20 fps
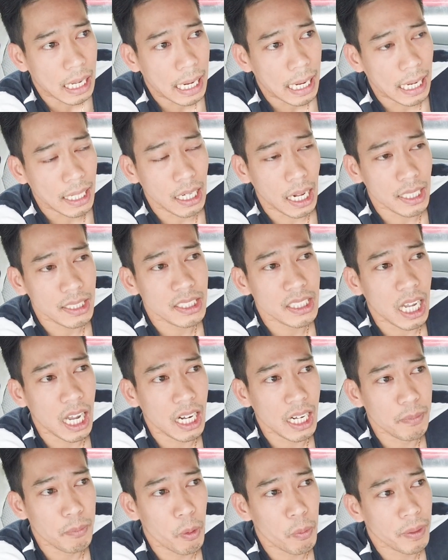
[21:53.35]
ảnh, ảnh
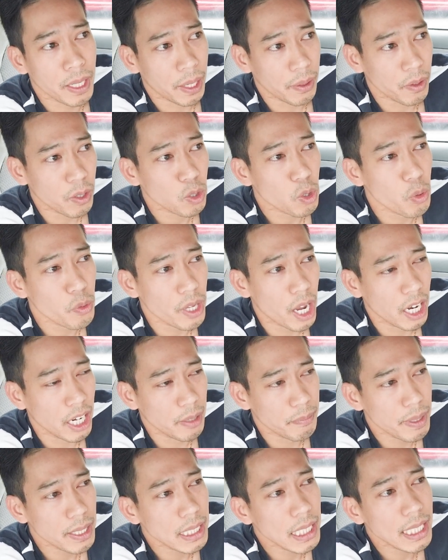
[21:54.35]
sợ là một ngày đó cô vợ
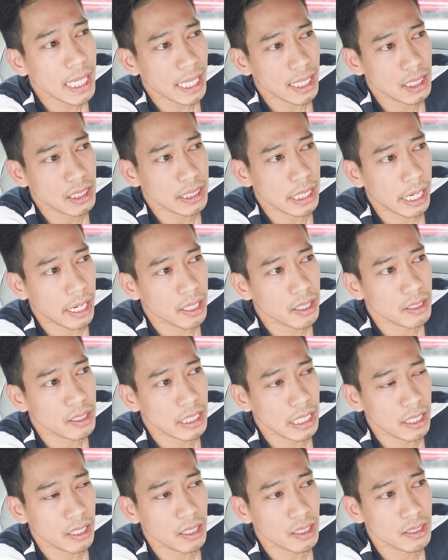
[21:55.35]
này biết tiếng anh sẽ
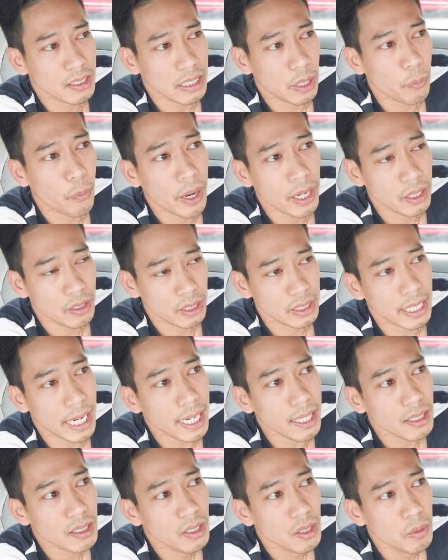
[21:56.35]
sẽ sẽ quen người
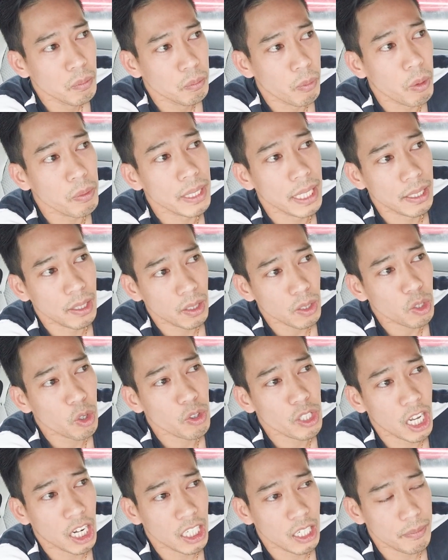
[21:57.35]
khác một ngày đó
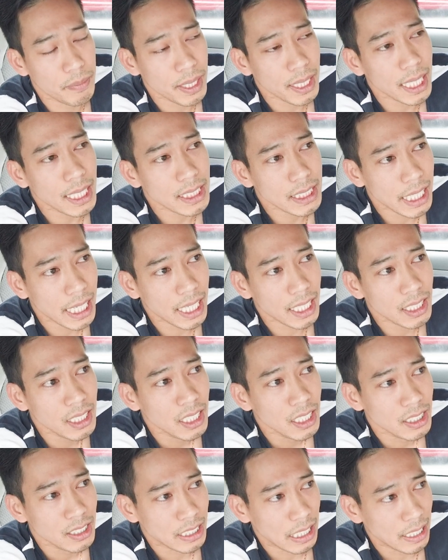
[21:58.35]
cô vợ này biết lái xe
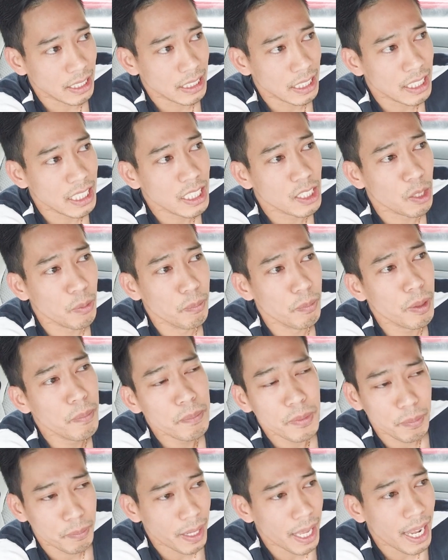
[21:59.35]
sẽ sẽ đi tùm
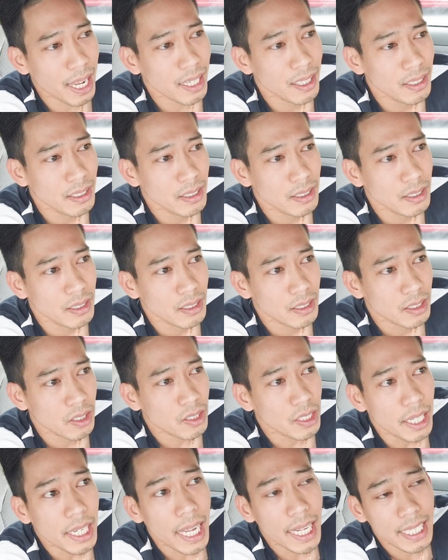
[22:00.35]
lum tùm la
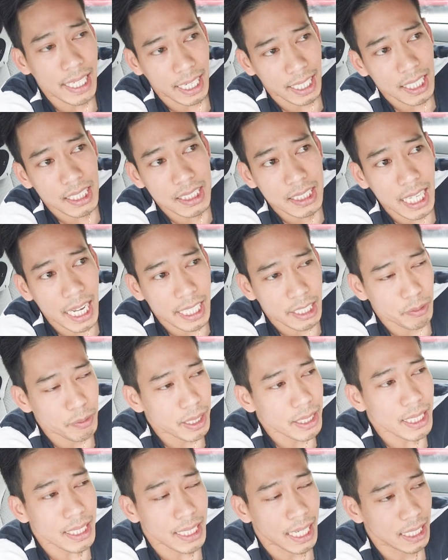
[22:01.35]
có thể anh này anh đã sai trong
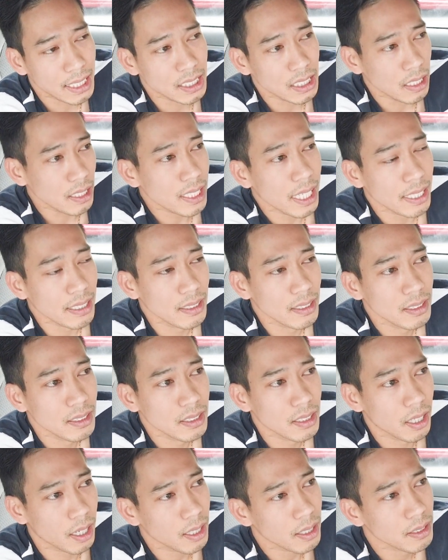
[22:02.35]
cái cách hành xử này
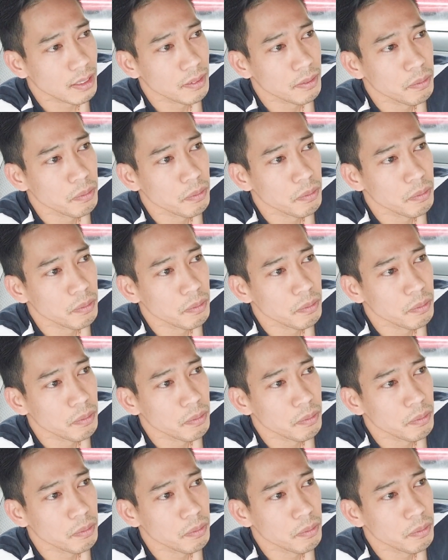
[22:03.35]
đó